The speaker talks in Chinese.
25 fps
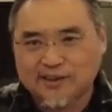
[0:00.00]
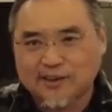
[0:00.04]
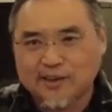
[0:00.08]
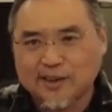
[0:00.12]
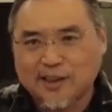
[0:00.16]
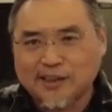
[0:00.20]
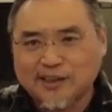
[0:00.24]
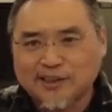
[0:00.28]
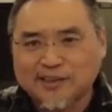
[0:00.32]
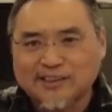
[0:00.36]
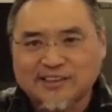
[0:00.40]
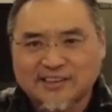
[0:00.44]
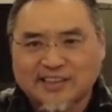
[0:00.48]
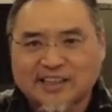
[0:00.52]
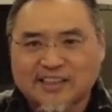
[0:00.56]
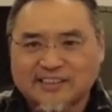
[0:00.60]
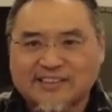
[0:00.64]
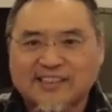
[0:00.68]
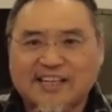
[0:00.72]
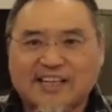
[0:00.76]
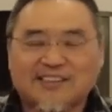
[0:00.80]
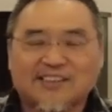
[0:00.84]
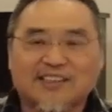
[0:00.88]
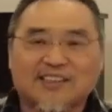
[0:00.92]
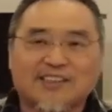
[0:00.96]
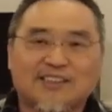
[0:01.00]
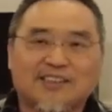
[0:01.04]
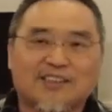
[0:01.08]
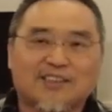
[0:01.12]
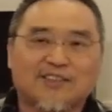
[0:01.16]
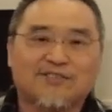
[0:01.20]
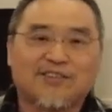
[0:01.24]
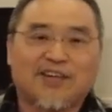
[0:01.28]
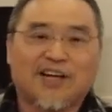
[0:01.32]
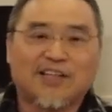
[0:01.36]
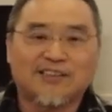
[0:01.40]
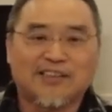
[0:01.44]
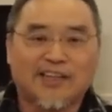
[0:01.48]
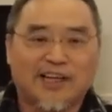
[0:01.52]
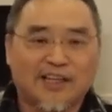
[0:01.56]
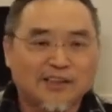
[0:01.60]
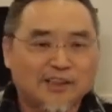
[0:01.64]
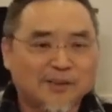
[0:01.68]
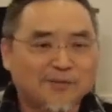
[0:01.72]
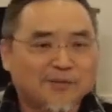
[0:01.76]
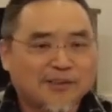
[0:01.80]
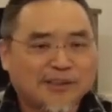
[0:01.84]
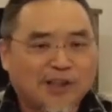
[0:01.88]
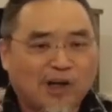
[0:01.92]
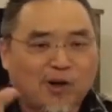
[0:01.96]
在等待这个事情发生，还在
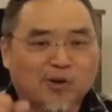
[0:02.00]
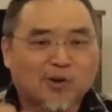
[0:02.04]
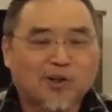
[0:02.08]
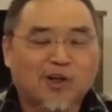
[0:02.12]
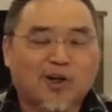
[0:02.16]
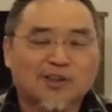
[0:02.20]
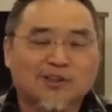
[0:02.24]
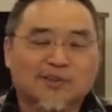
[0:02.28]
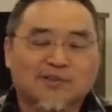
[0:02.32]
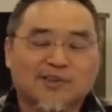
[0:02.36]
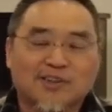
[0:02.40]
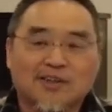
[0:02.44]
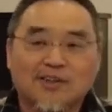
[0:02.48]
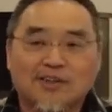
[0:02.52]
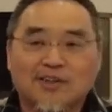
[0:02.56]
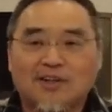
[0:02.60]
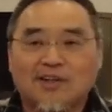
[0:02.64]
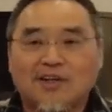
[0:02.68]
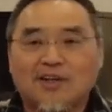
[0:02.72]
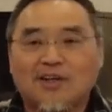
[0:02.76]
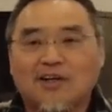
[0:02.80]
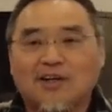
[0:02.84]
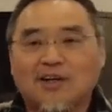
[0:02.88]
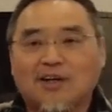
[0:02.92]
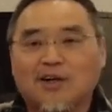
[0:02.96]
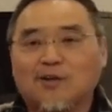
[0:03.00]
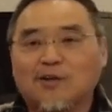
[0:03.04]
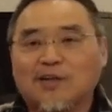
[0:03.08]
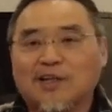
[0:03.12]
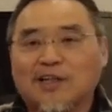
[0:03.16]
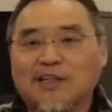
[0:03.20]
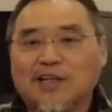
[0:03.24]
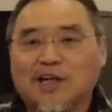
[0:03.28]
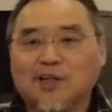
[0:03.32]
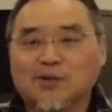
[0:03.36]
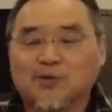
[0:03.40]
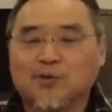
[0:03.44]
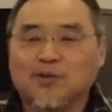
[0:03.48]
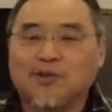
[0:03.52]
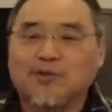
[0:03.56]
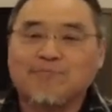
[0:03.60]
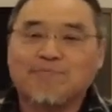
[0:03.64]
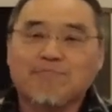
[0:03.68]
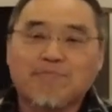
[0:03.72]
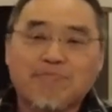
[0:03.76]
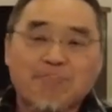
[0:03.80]
那祷告什么。后来他说，